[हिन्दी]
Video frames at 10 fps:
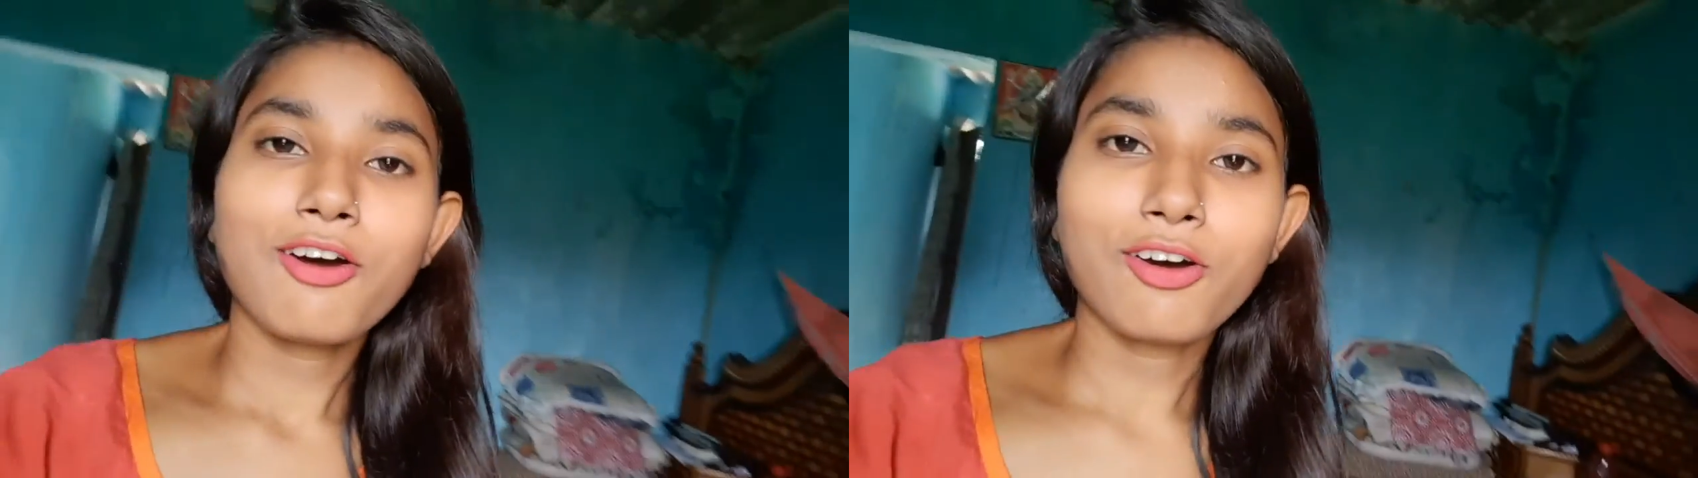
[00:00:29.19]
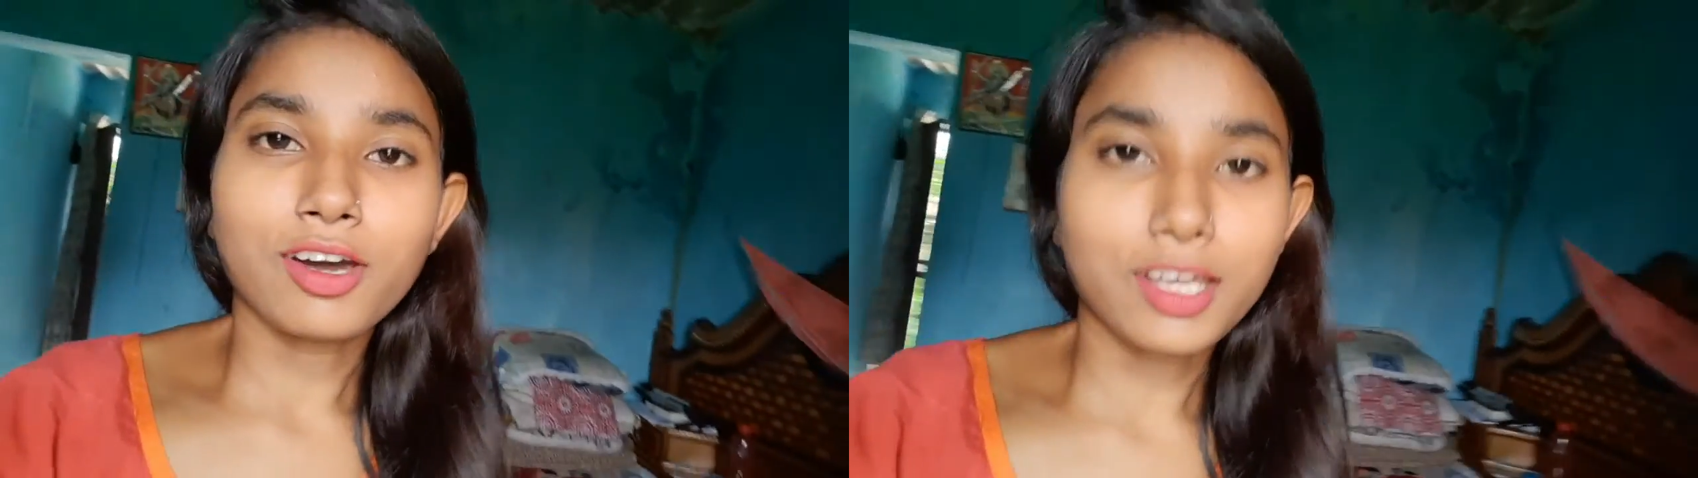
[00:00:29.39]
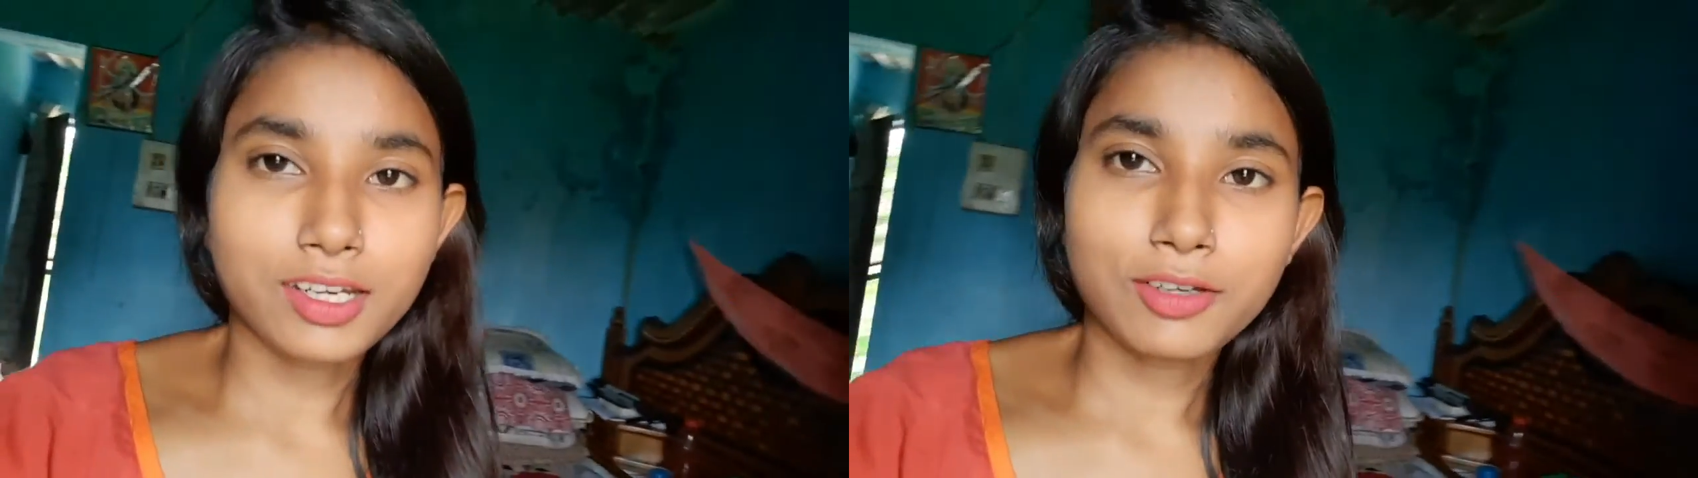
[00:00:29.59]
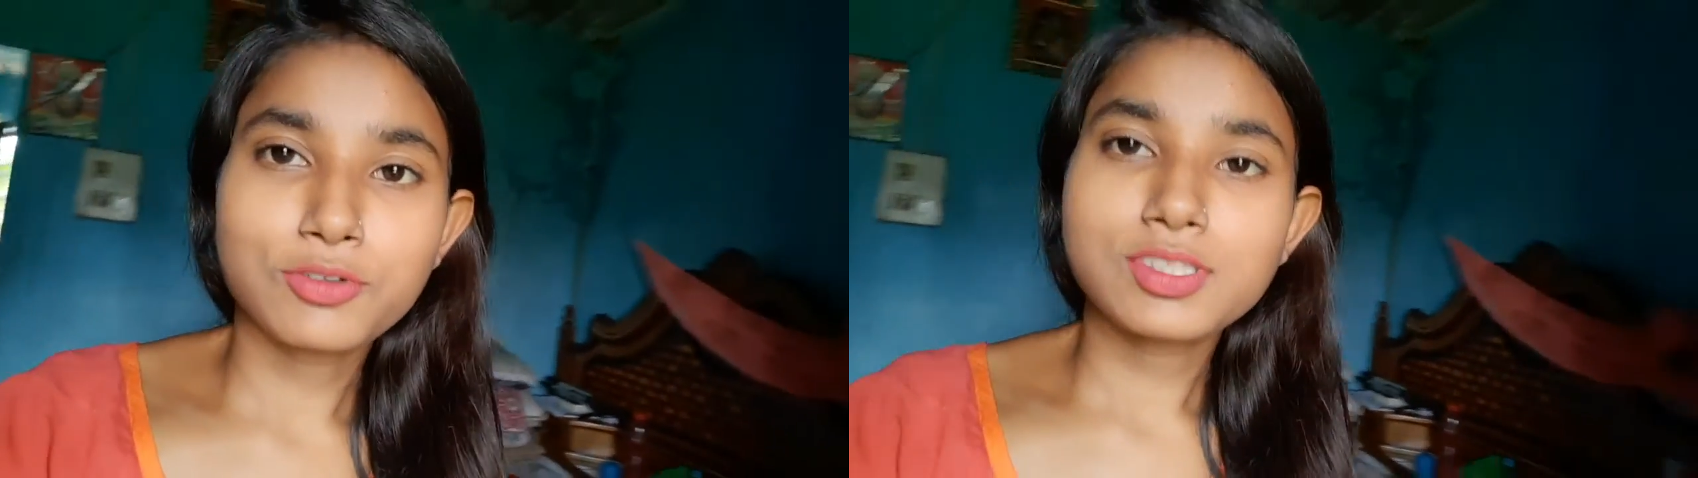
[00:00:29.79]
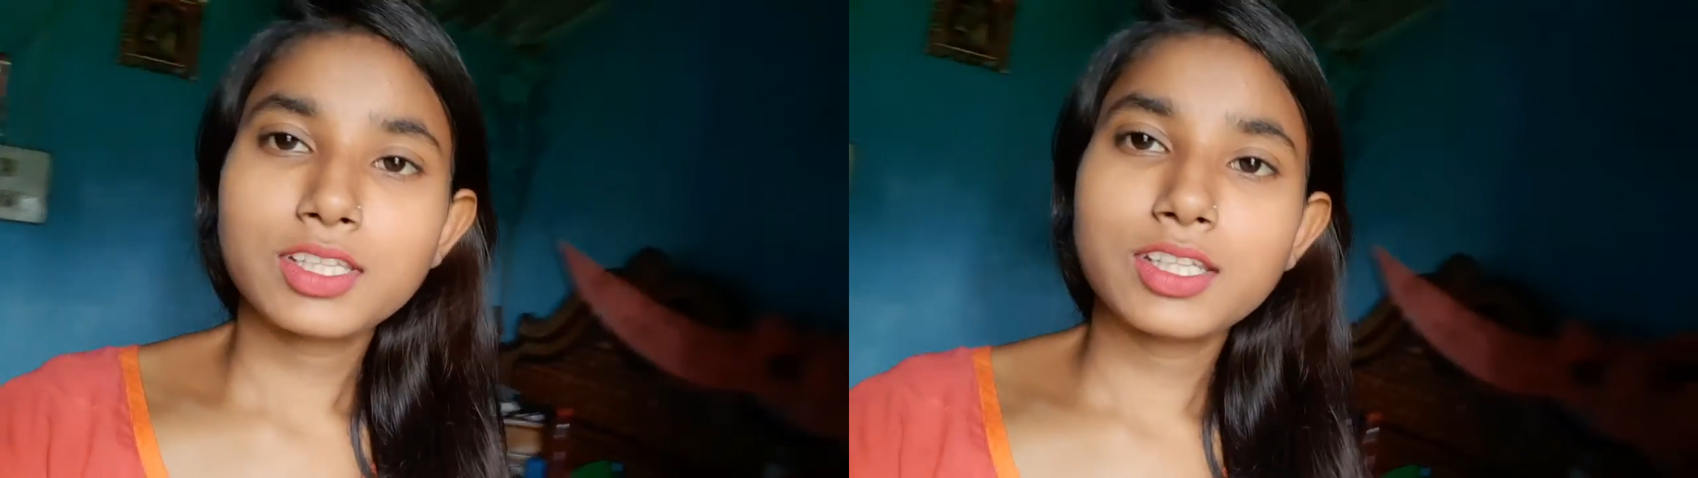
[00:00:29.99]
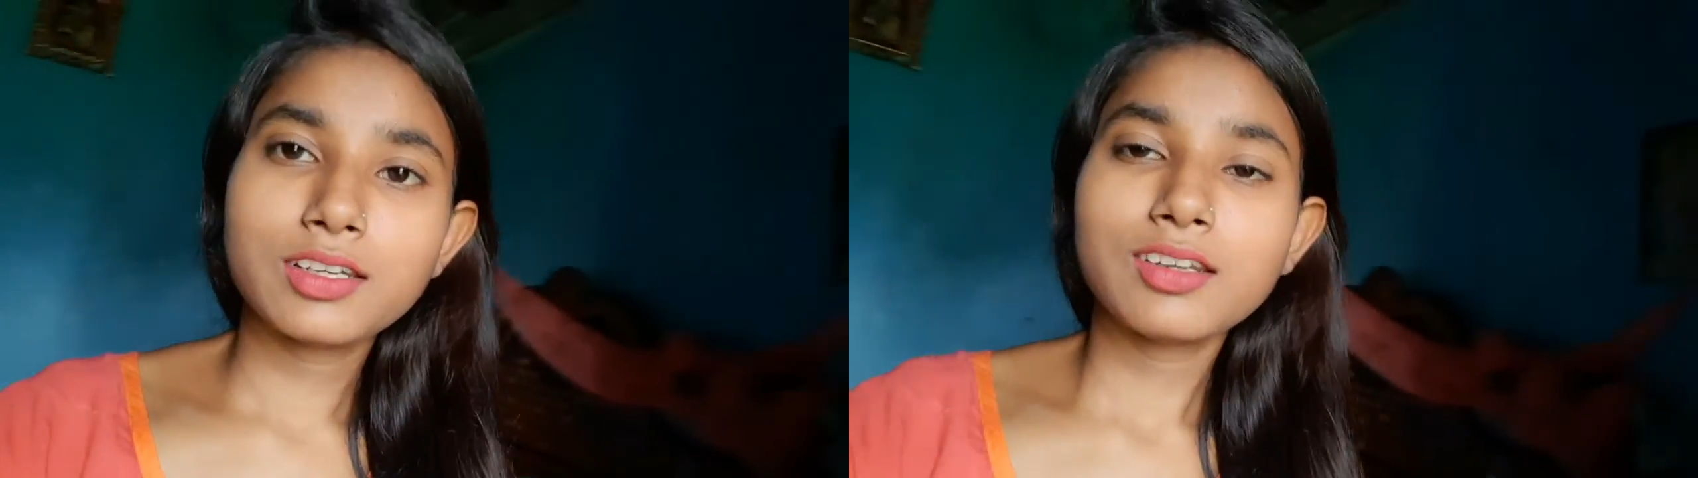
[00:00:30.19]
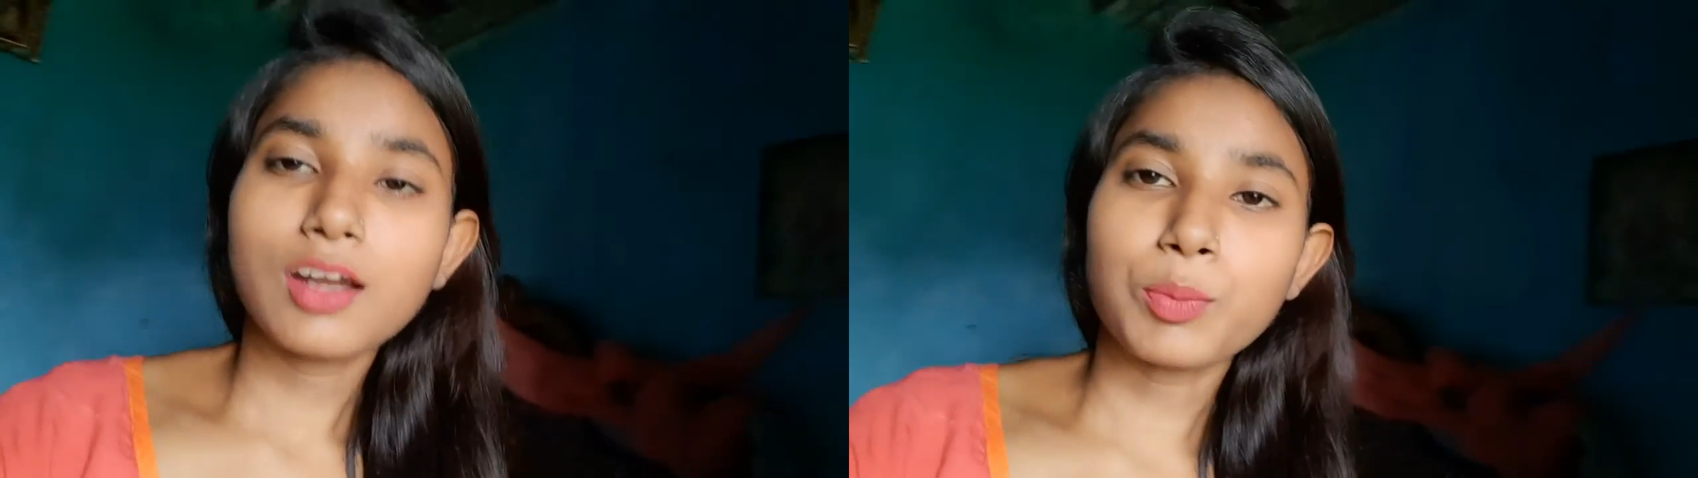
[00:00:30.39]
और उसी दिन